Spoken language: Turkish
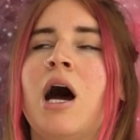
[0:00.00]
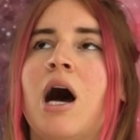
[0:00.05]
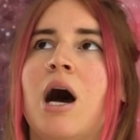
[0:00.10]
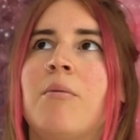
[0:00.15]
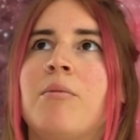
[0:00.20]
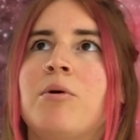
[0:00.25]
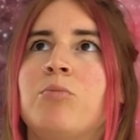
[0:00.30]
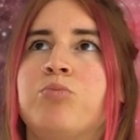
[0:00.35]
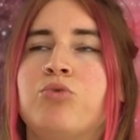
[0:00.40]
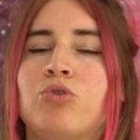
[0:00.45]

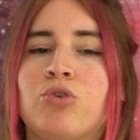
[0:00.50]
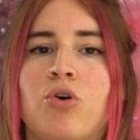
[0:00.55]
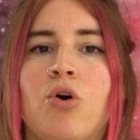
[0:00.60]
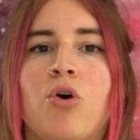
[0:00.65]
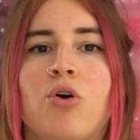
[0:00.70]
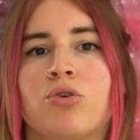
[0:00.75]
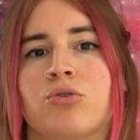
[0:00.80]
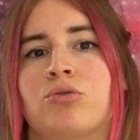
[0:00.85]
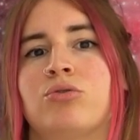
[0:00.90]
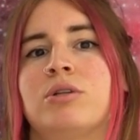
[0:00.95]
Ama bu
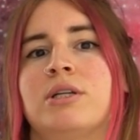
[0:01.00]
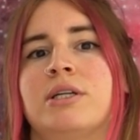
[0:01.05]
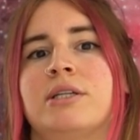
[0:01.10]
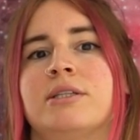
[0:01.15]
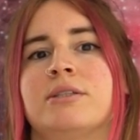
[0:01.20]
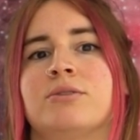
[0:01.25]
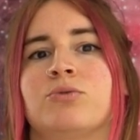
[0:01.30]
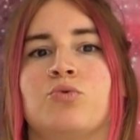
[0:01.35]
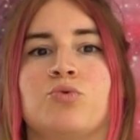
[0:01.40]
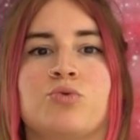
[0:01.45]

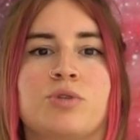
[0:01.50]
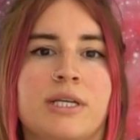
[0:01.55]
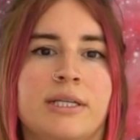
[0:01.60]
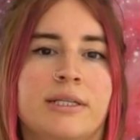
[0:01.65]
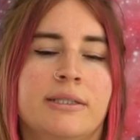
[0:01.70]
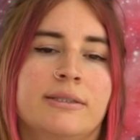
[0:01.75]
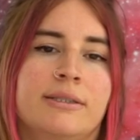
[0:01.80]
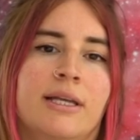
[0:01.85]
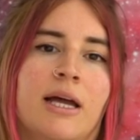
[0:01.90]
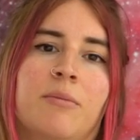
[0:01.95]
korkuların
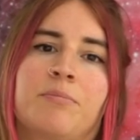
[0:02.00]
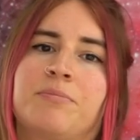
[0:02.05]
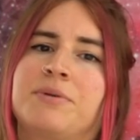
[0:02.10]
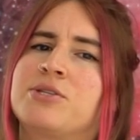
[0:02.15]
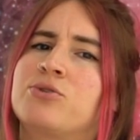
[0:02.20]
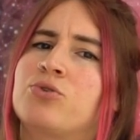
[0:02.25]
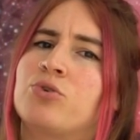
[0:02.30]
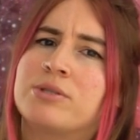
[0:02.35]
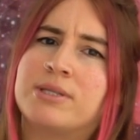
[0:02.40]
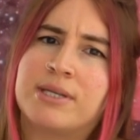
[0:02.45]
üzerinden
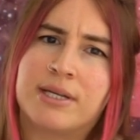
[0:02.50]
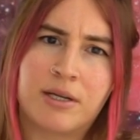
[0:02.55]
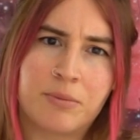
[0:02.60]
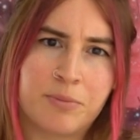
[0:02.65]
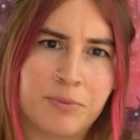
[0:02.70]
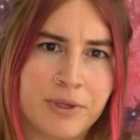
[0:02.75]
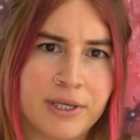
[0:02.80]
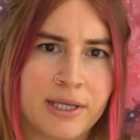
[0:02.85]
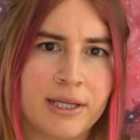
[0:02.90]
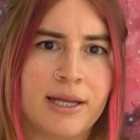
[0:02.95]

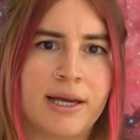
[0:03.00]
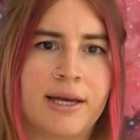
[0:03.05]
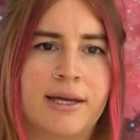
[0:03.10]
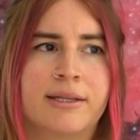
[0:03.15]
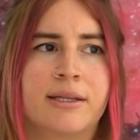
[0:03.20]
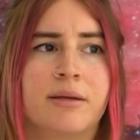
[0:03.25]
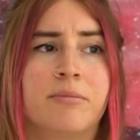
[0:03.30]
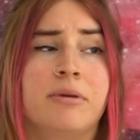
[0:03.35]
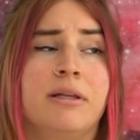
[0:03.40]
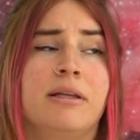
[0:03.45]

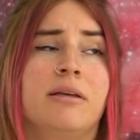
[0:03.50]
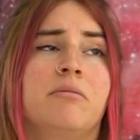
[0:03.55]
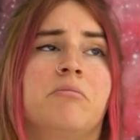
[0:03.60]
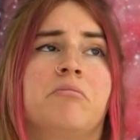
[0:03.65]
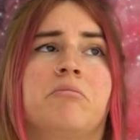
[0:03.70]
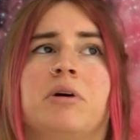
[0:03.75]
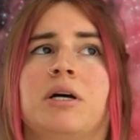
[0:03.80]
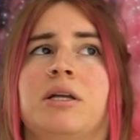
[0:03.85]
psikoterapiyle ne bileyim